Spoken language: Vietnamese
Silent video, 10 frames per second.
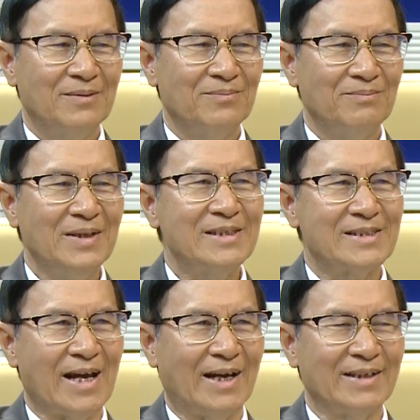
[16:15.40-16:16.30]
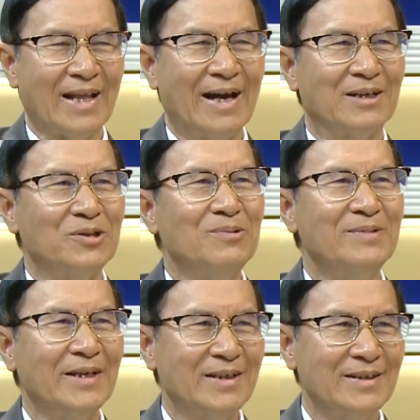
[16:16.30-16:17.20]
bất giải tàng tung
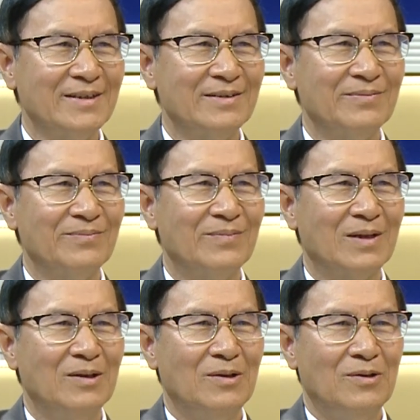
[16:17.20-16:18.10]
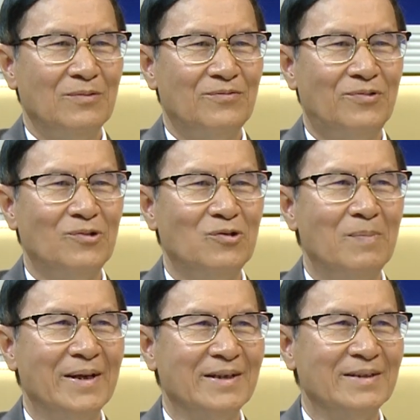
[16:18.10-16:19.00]
tích phù
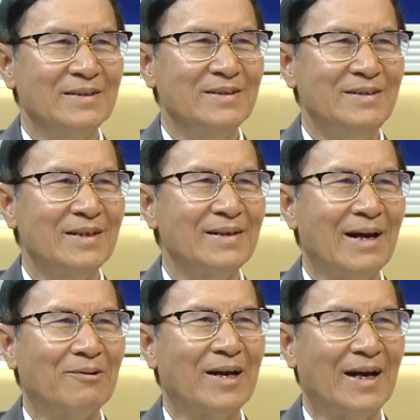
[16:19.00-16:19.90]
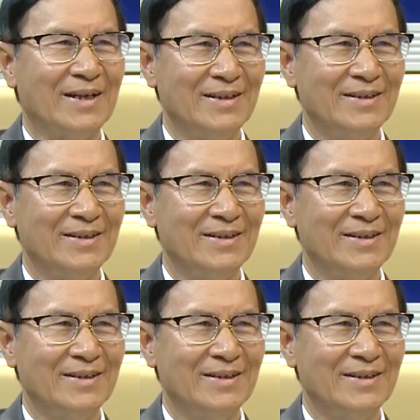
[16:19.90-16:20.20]
bình nhất đạo khai